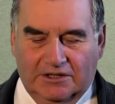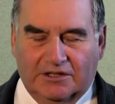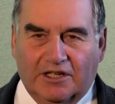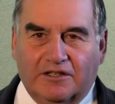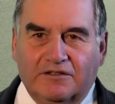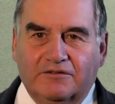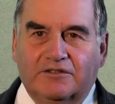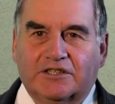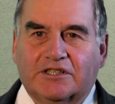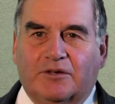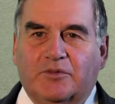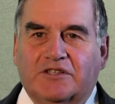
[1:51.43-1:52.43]
dann
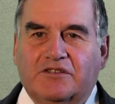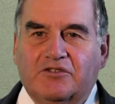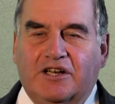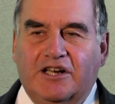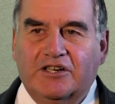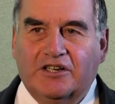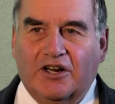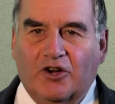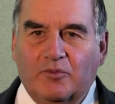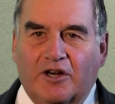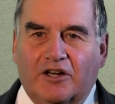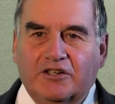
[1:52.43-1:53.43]
wird der
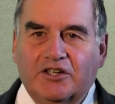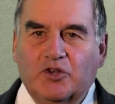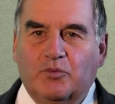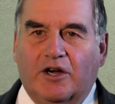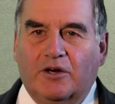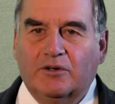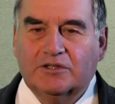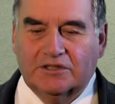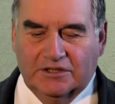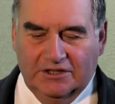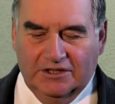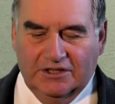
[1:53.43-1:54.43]
Personalraum
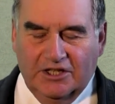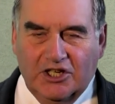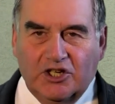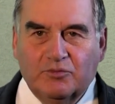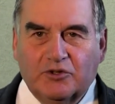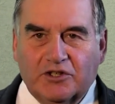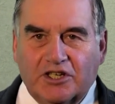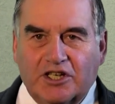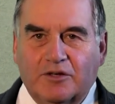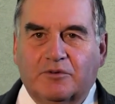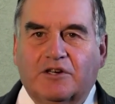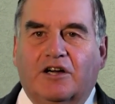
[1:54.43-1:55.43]
angebaut in Burg
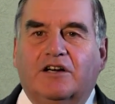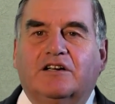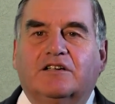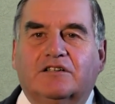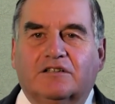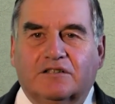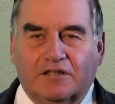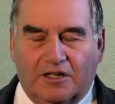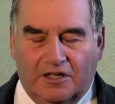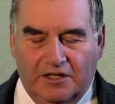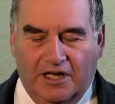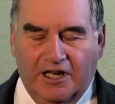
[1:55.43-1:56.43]
Ebrach
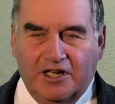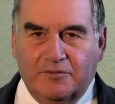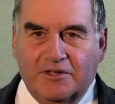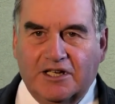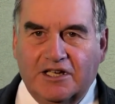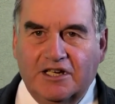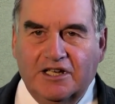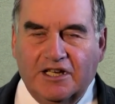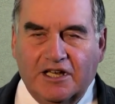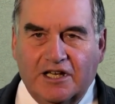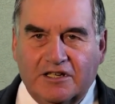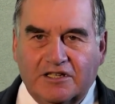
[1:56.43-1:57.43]
an einem der
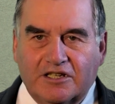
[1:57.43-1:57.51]
Kindergärten.